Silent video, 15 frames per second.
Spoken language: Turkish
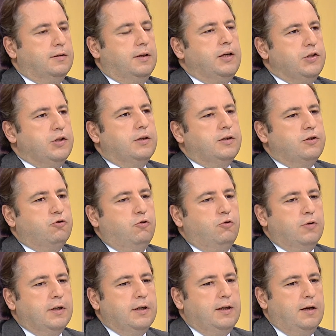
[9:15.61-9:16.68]
Evet. Gençlik kış
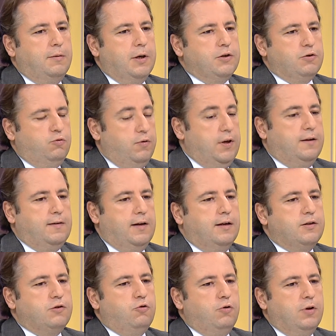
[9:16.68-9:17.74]
oyunlarıyla başladı,
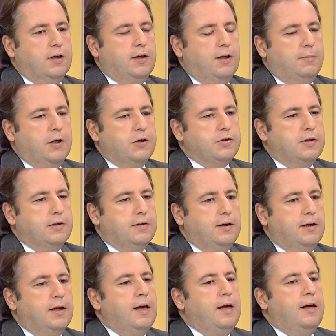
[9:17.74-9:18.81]
üniversiteler kış oyunlarıyla başladı.